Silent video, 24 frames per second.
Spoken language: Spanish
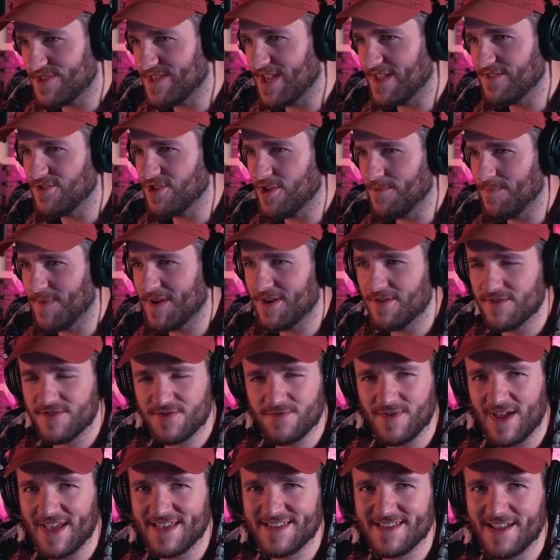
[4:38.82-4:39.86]
siento, pero
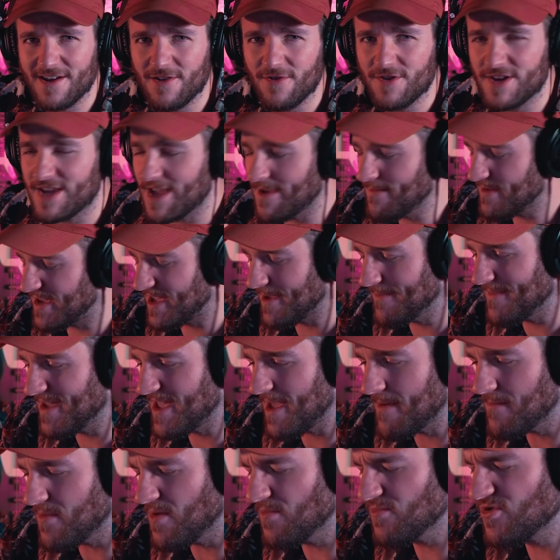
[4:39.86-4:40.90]
eso es algo que, me
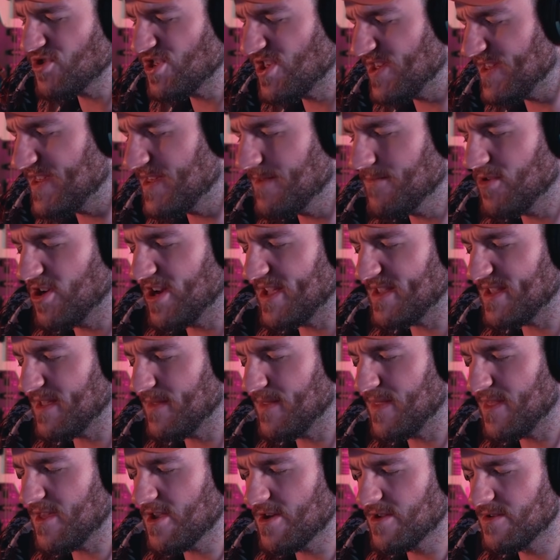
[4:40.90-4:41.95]
llamó muchísimo la
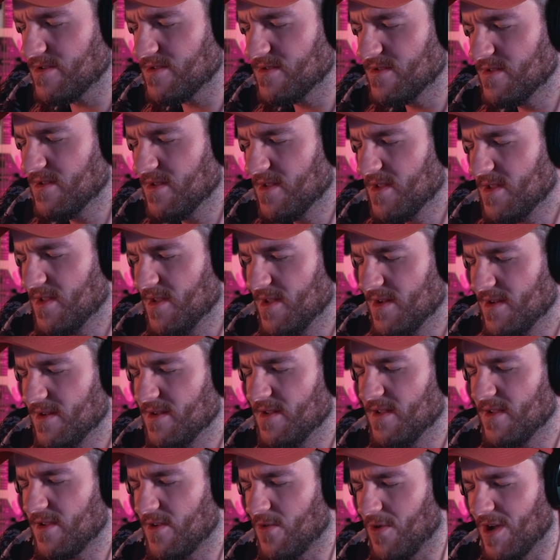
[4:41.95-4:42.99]
atención
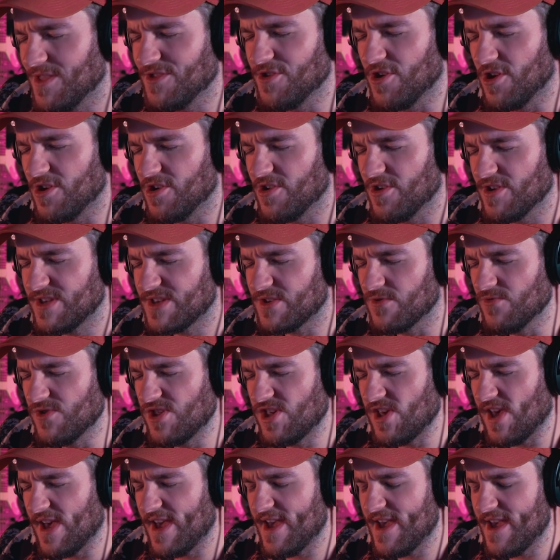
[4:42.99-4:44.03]
cuando lo
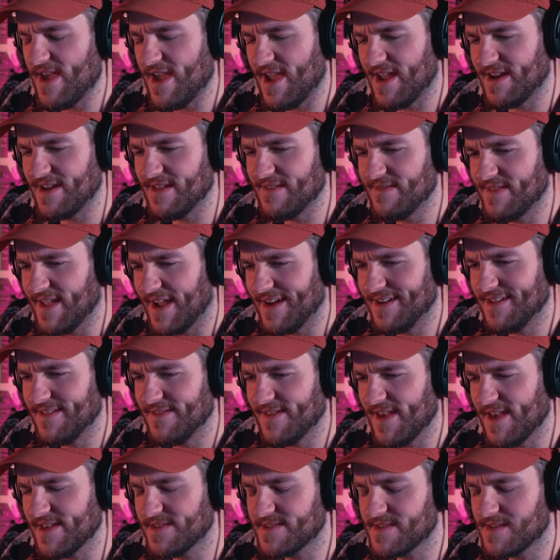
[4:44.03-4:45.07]
escuché en el Tiny
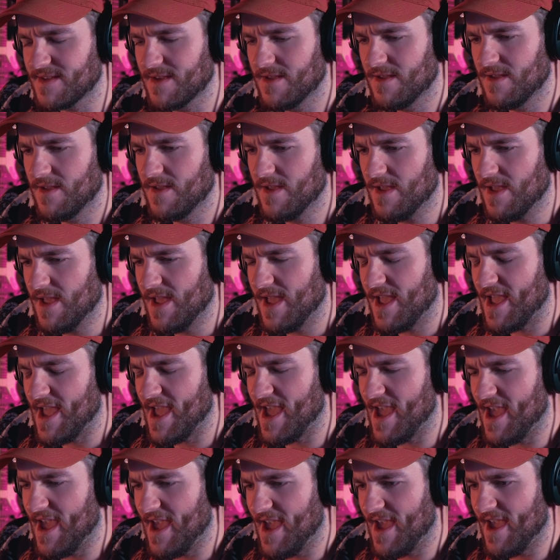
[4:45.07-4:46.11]
Desk.
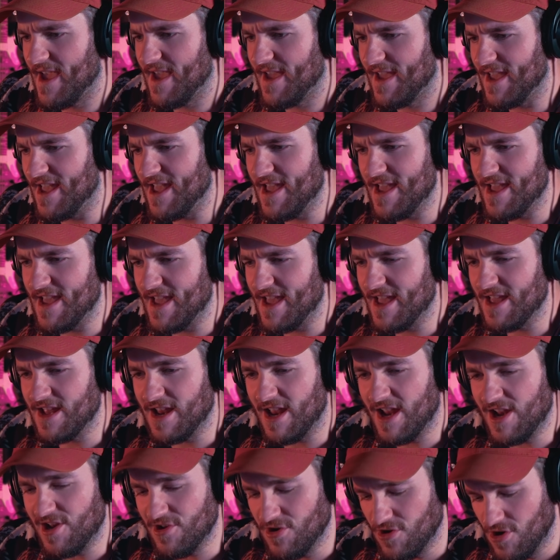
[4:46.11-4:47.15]
Eh,
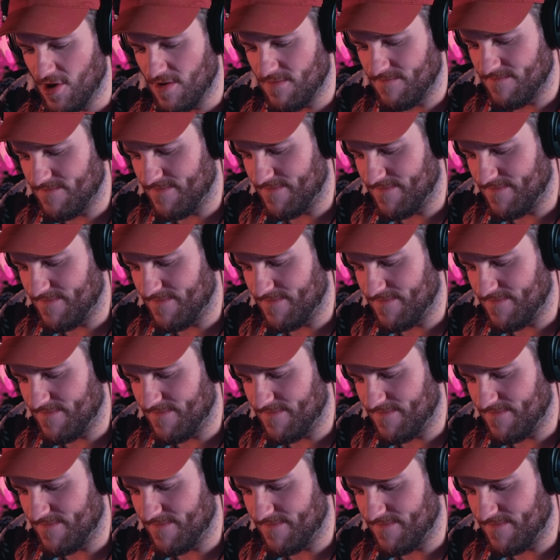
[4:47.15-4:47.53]
y,